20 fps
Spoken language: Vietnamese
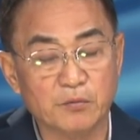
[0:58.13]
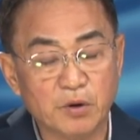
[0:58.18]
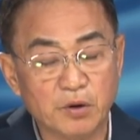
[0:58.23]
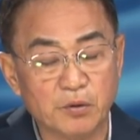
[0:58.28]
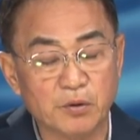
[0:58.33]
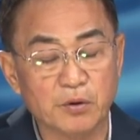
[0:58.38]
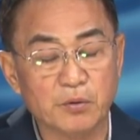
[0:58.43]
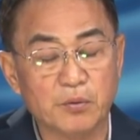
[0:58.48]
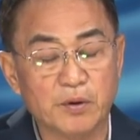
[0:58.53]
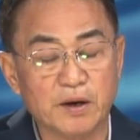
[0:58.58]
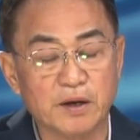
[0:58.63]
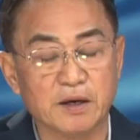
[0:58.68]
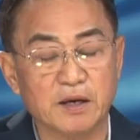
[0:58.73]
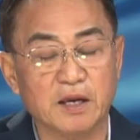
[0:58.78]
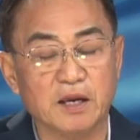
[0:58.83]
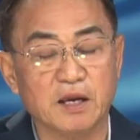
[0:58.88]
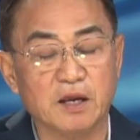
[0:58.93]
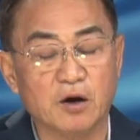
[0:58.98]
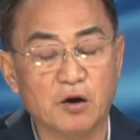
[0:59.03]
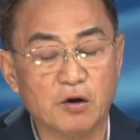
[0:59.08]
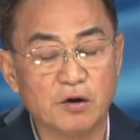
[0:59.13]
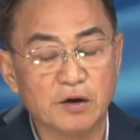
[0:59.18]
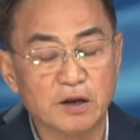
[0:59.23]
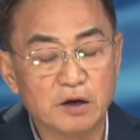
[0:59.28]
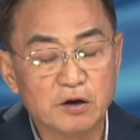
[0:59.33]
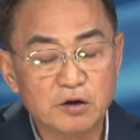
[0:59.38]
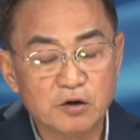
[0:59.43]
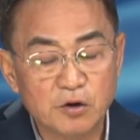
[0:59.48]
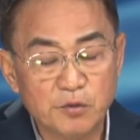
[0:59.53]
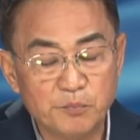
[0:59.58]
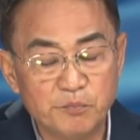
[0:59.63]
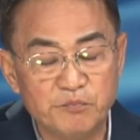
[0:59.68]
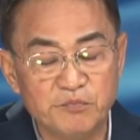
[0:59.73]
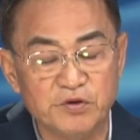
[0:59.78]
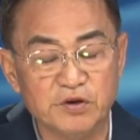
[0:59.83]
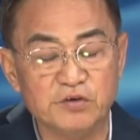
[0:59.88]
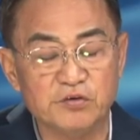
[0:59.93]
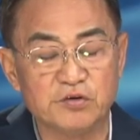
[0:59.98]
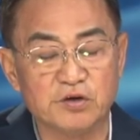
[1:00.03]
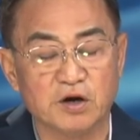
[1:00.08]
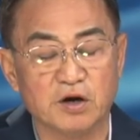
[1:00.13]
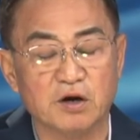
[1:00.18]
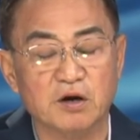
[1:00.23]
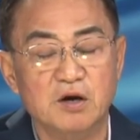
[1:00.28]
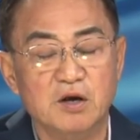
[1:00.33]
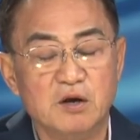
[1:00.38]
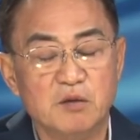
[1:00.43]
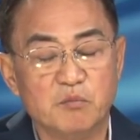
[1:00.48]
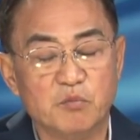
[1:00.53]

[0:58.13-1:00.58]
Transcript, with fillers: Quốc hội Hoa Kỳ họ đã cúp viện trợ